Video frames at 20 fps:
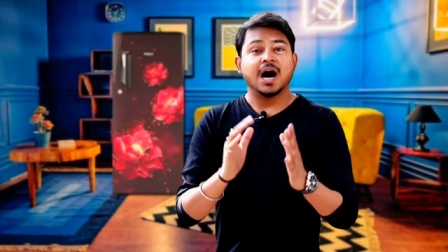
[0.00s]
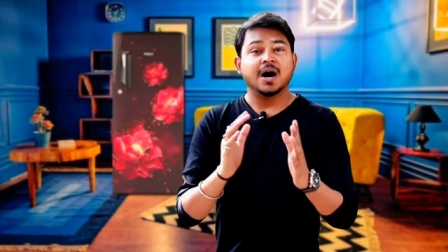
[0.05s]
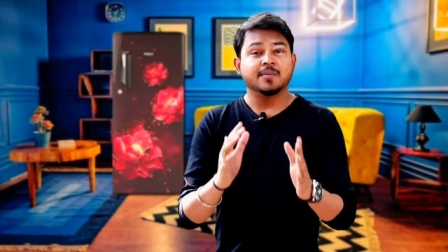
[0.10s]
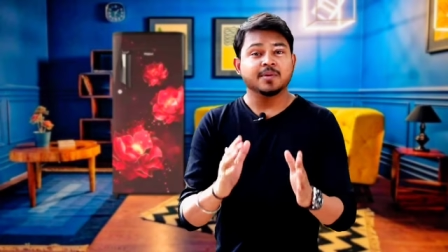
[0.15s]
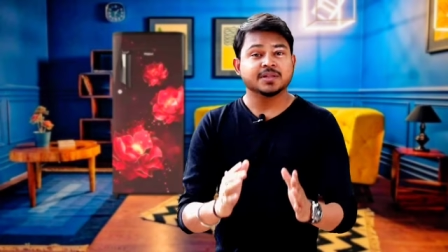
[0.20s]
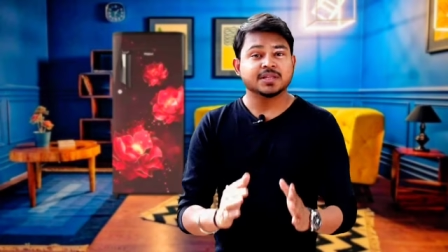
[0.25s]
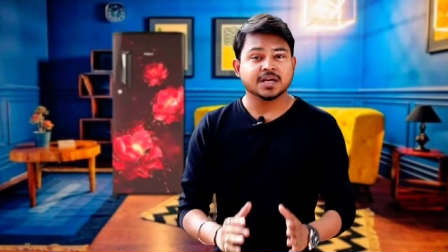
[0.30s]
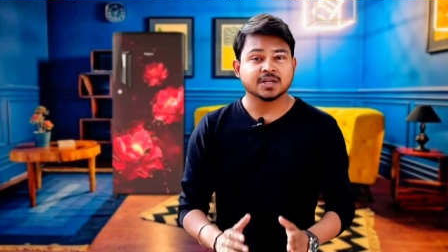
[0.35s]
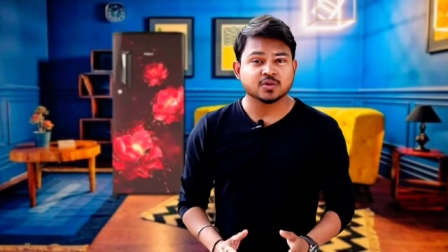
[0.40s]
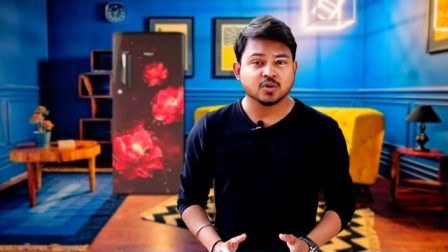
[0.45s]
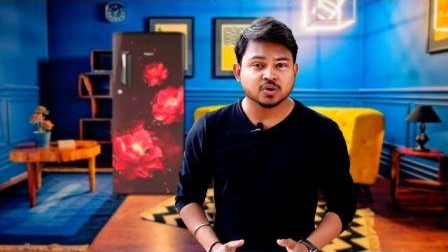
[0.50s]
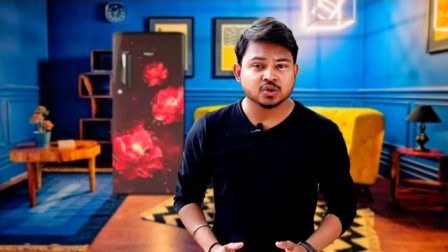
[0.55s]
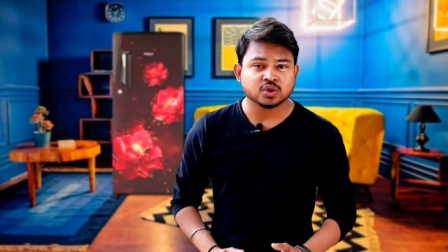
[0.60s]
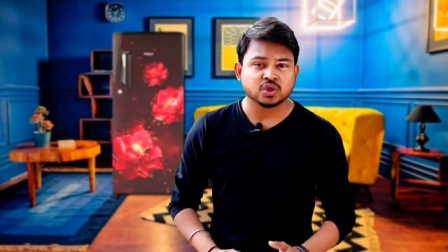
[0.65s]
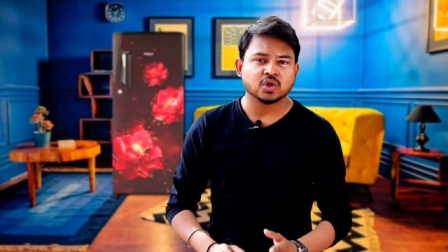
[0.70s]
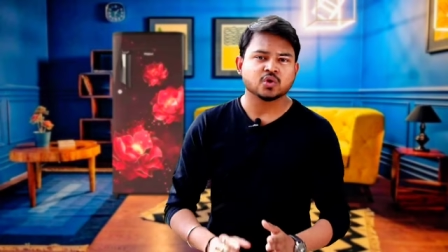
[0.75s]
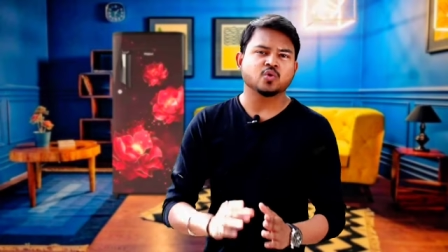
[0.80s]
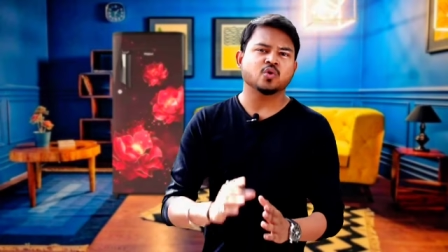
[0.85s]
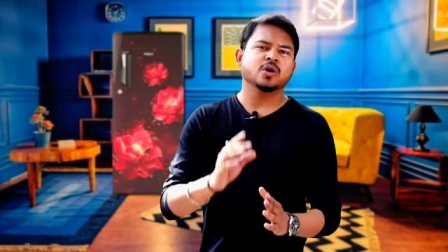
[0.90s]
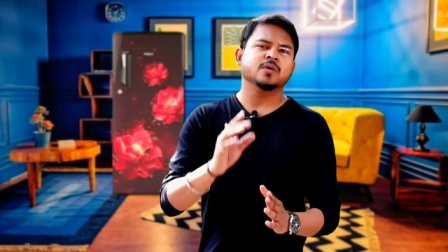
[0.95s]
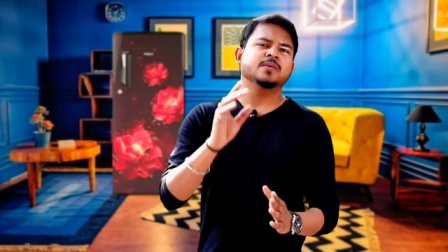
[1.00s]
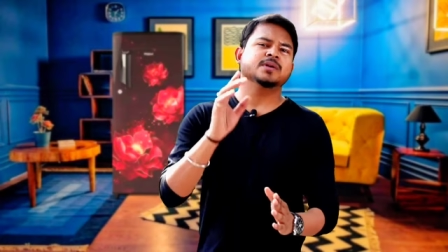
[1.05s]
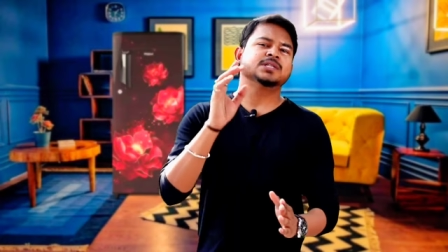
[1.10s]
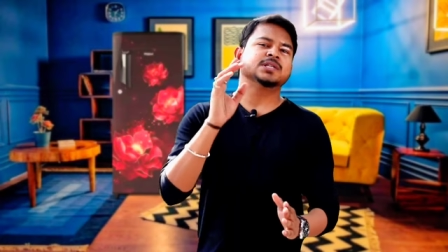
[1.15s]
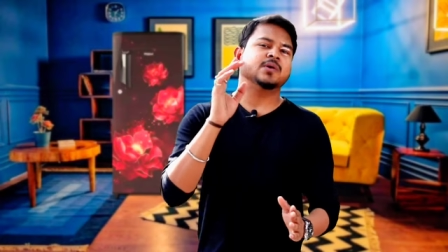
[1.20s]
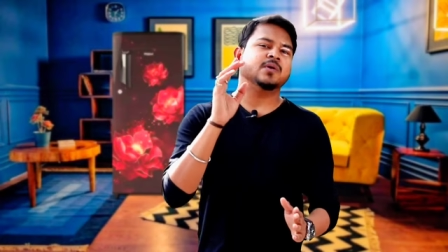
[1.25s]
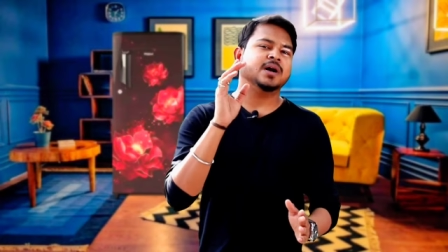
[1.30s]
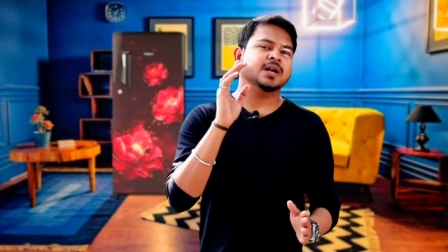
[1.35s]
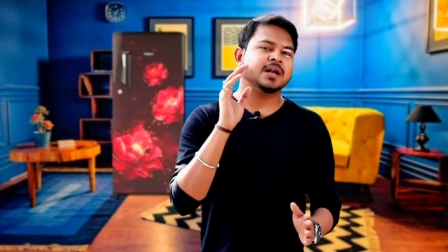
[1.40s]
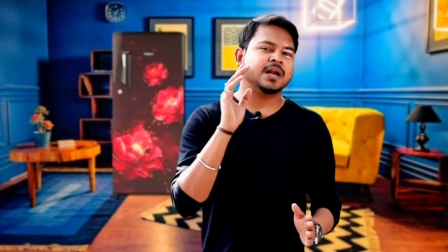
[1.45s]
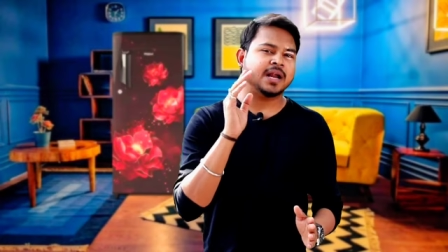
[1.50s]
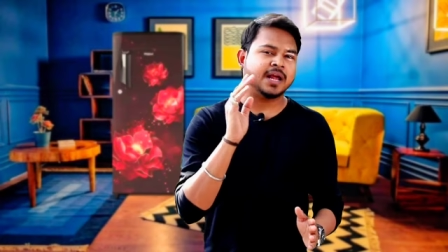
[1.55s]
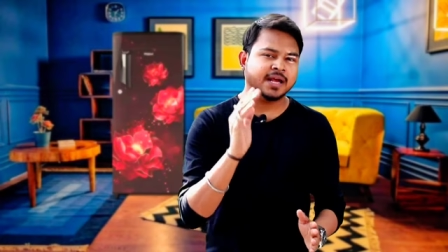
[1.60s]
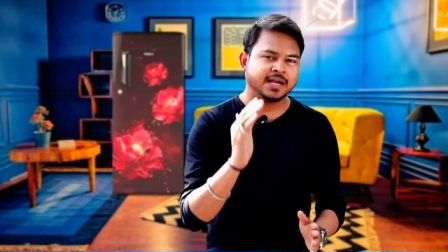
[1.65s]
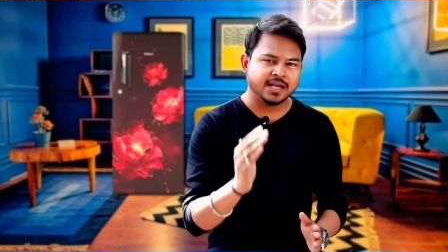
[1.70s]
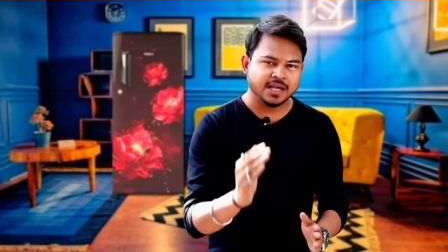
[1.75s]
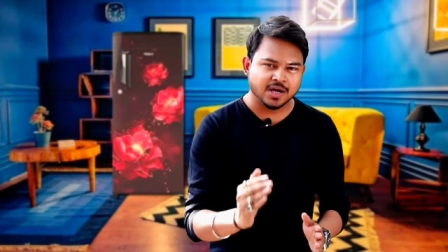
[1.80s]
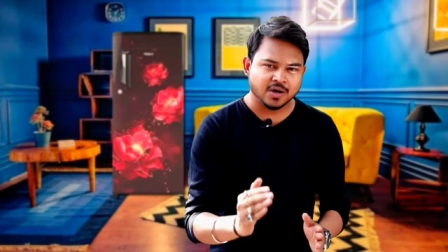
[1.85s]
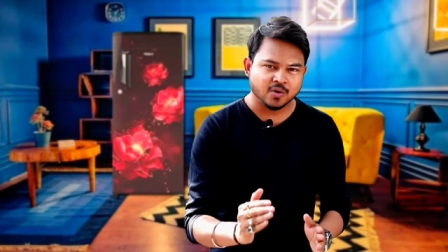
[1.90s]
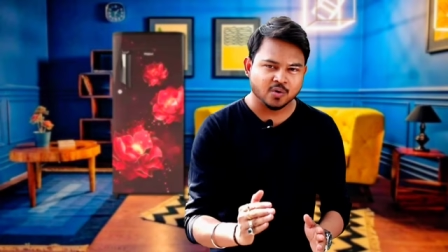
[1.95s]
अभी तक दोस्तों कोई भी सवाल
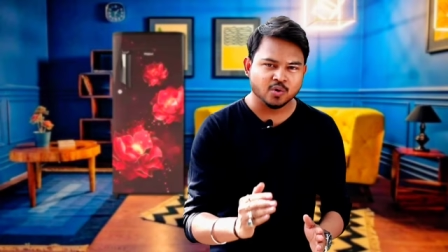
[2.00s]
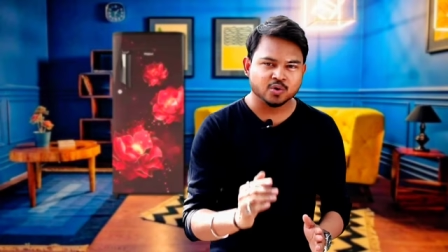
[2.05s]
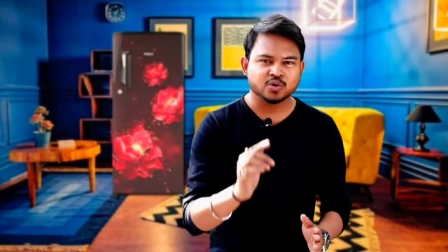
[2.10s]
रह गया